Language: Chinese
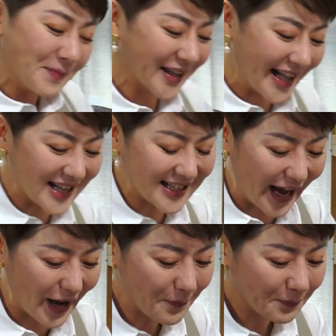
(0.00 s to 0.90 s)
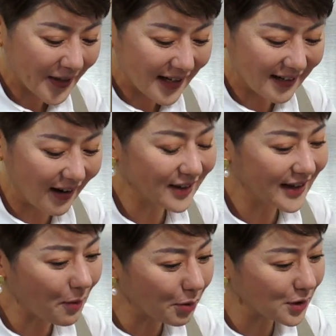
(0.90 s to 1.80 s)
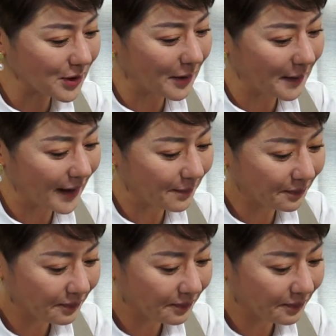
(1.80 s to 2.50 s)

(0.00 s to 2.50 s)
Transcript: 你拿起来，然后你要铺什么吗？